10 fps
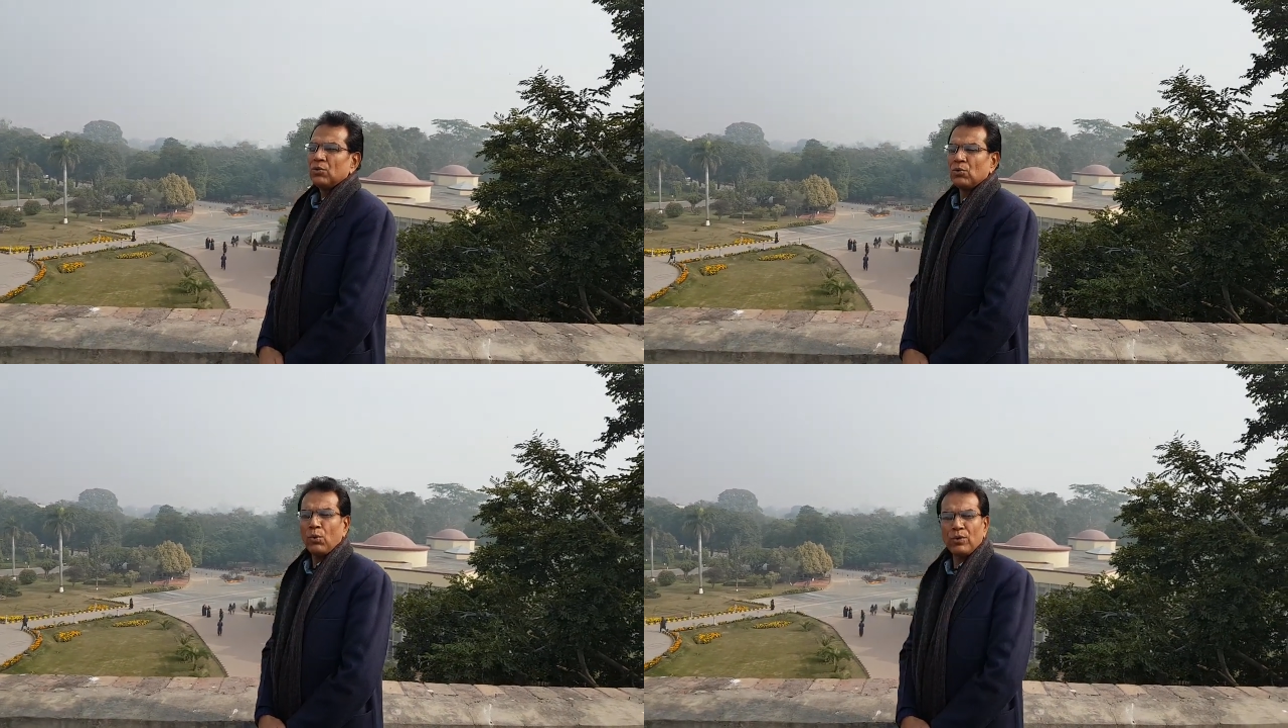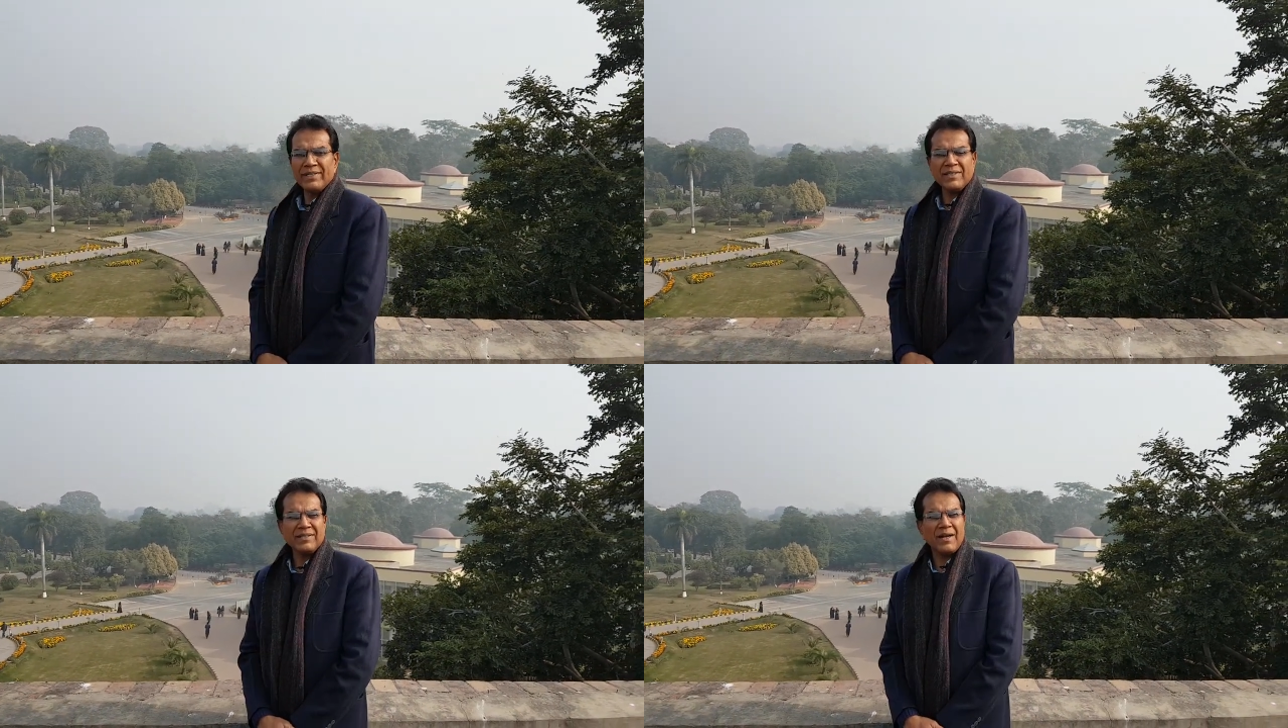तो
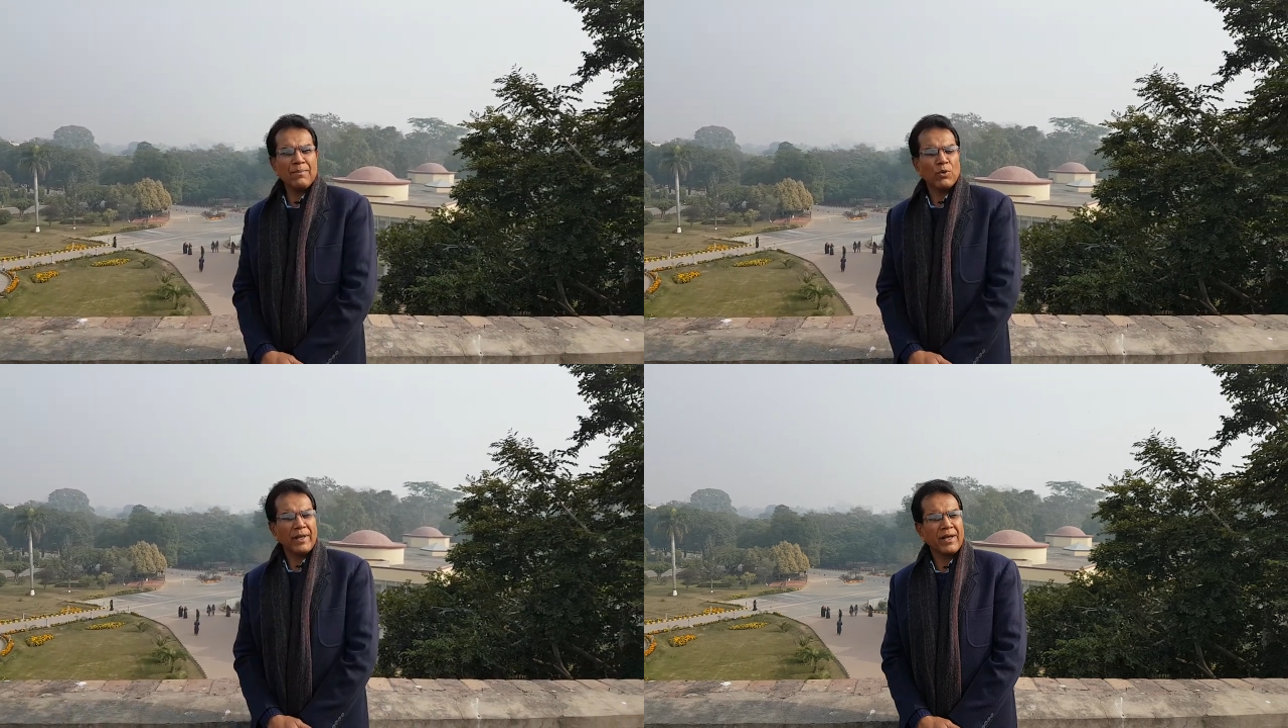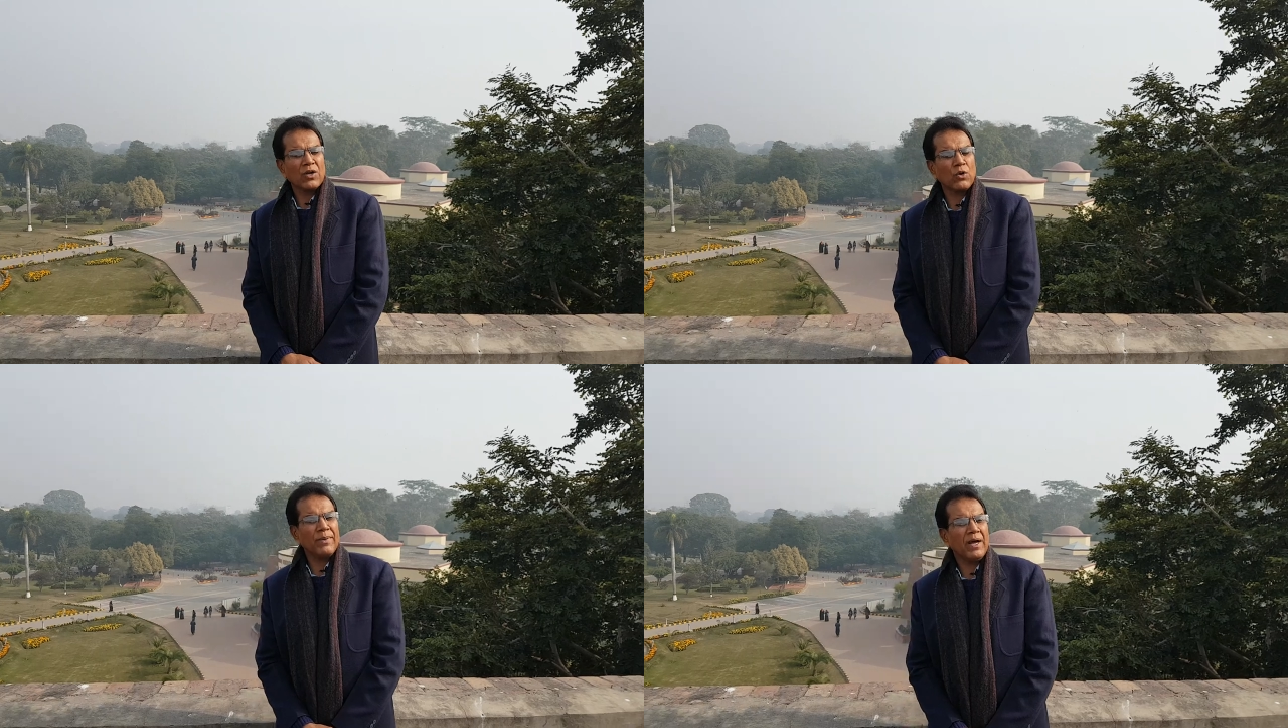इसी तरह मुरिंगा
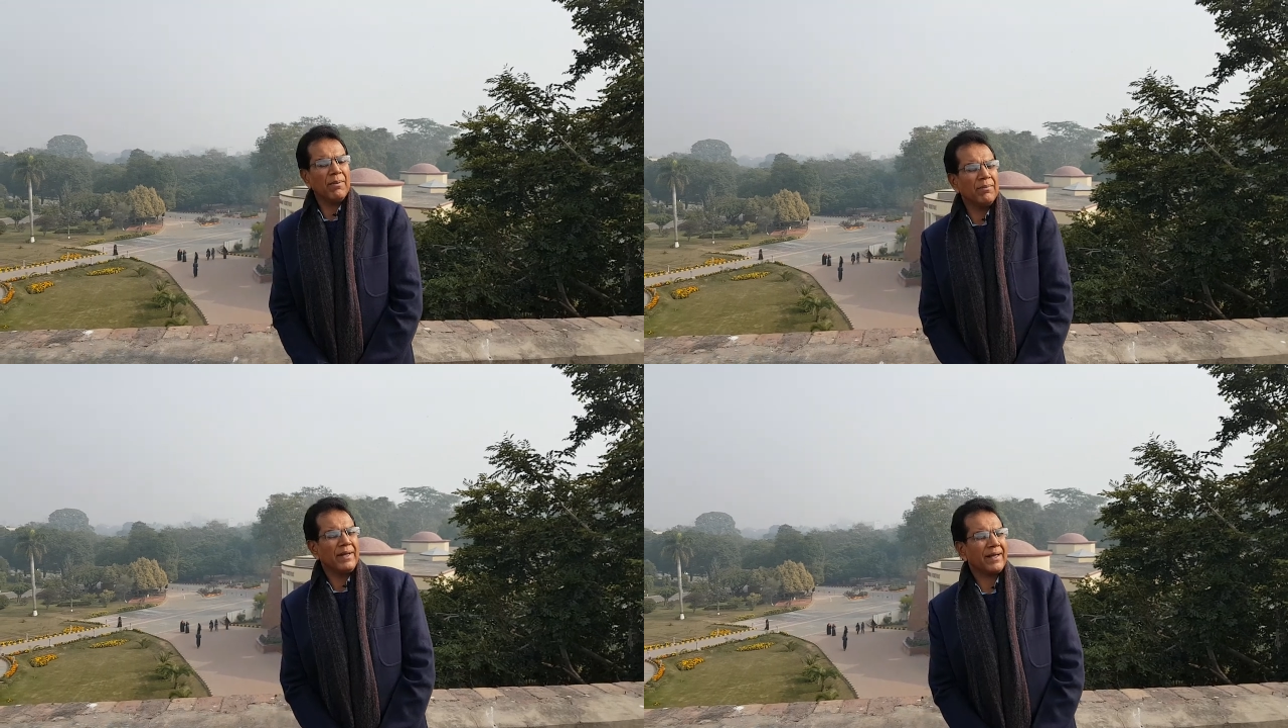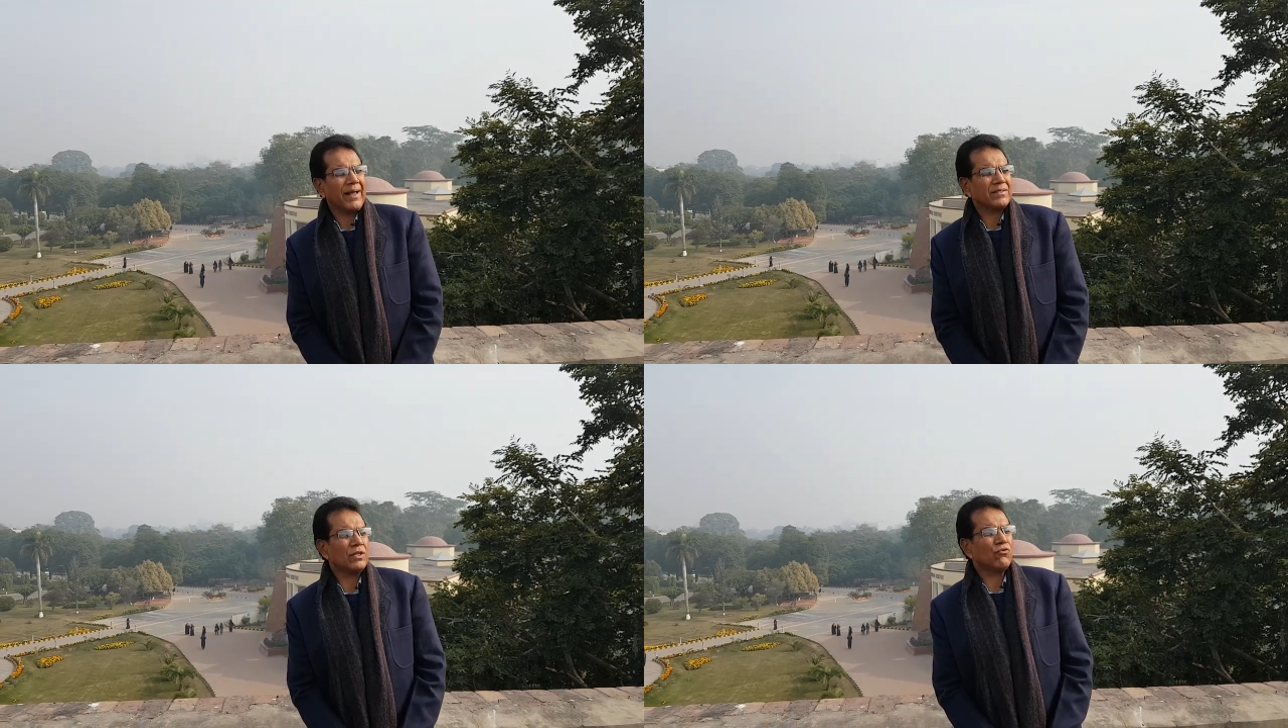को भी हमने एक
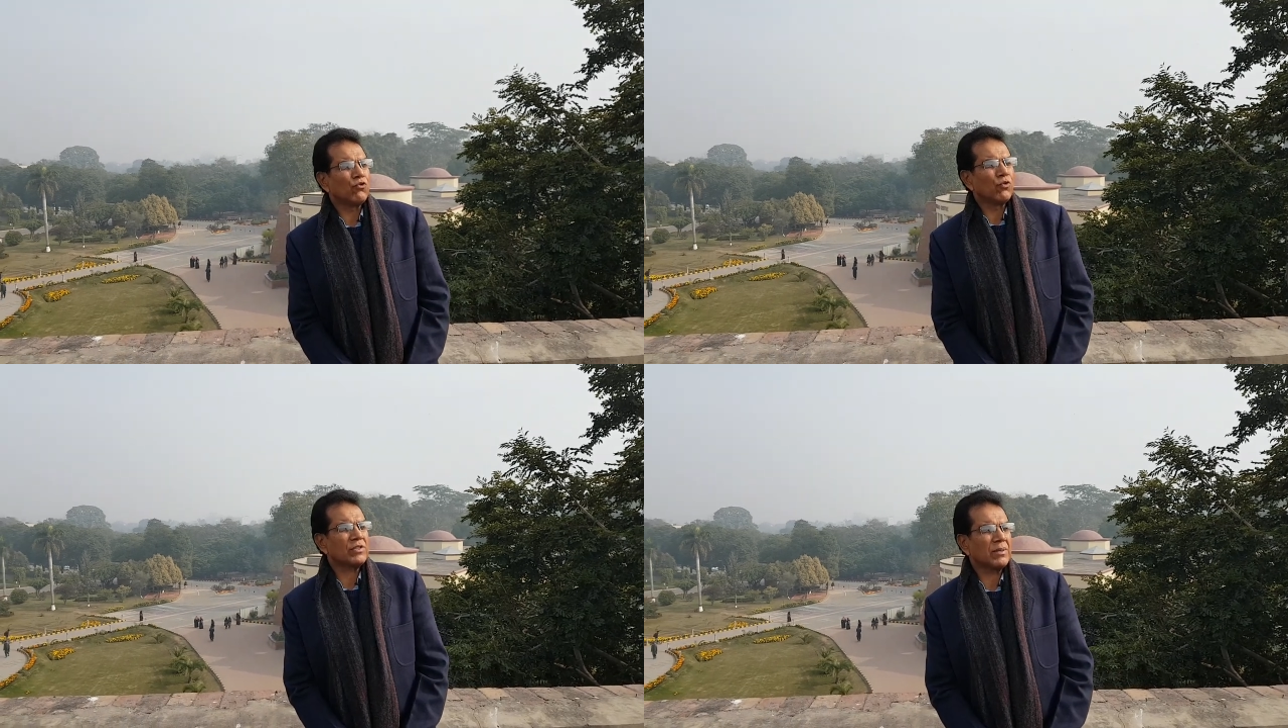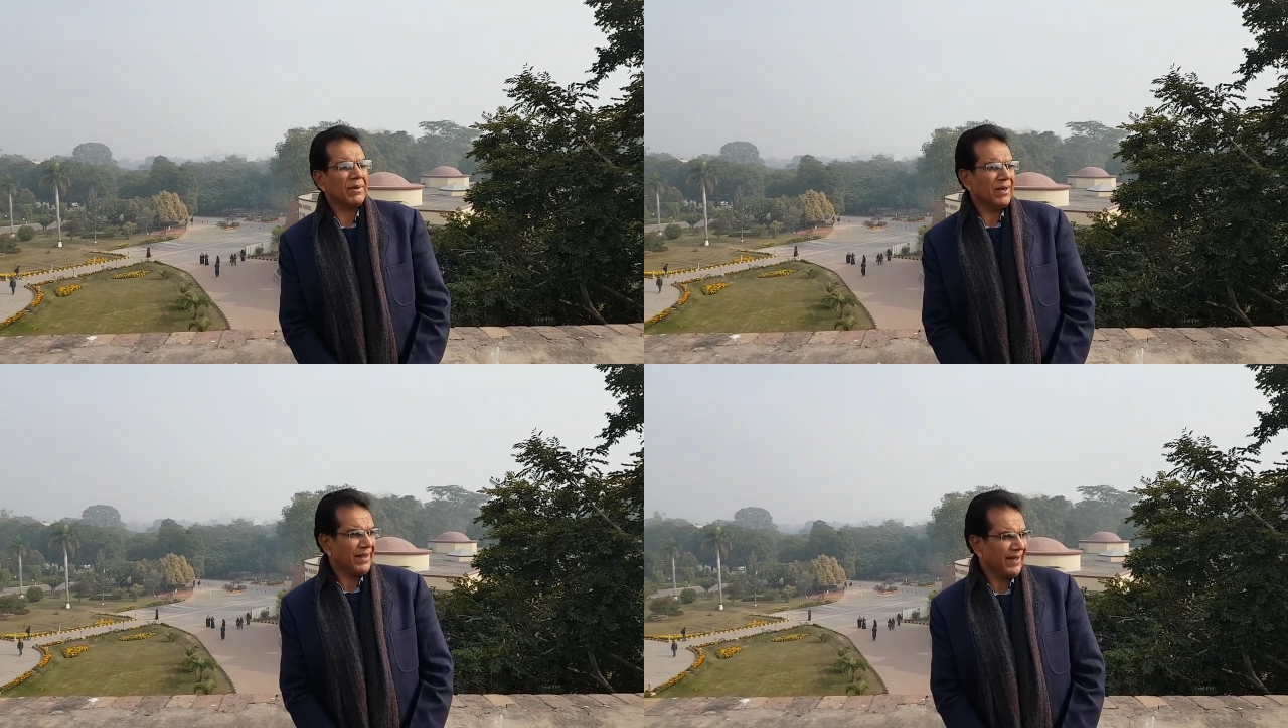ऐसी फूड
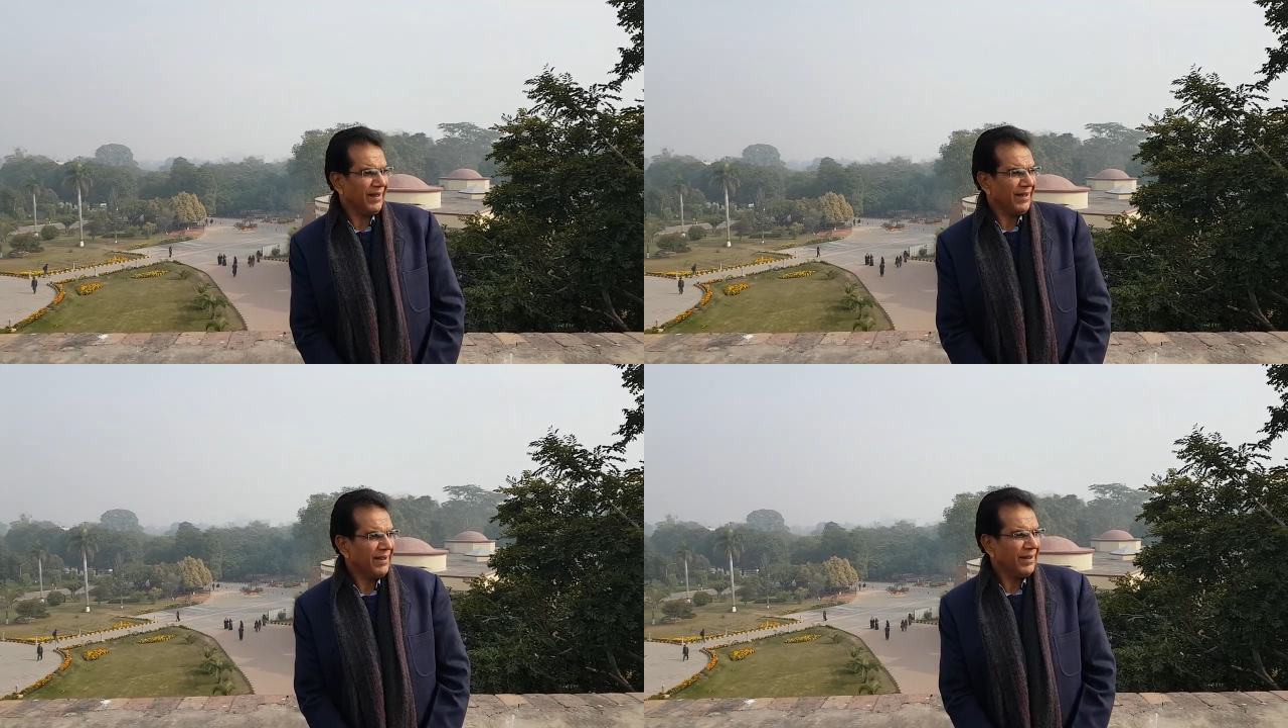समझ लिया है